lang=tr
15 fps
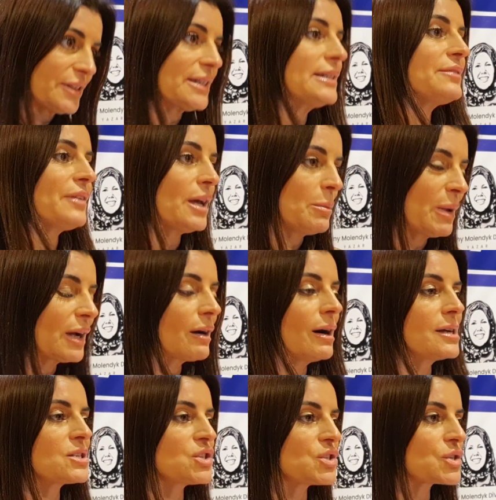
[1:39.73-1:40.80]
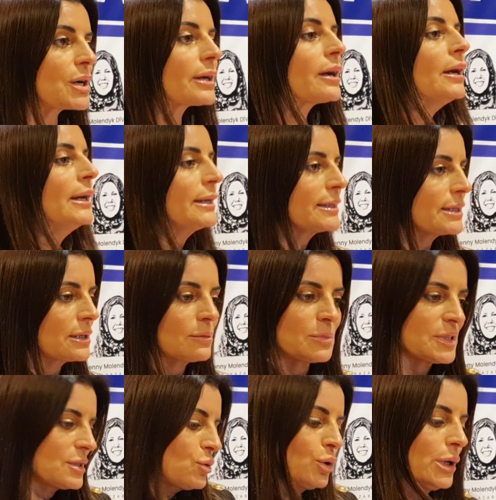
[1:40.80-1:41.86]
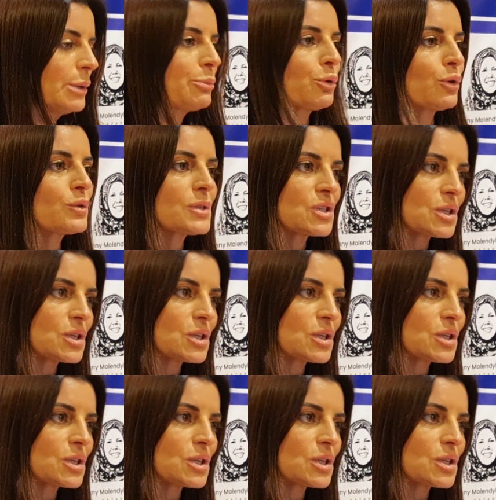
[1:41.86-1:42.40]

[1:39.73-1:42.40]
vakit ve emek harcayacak ki biz de öyle yapıyoruz.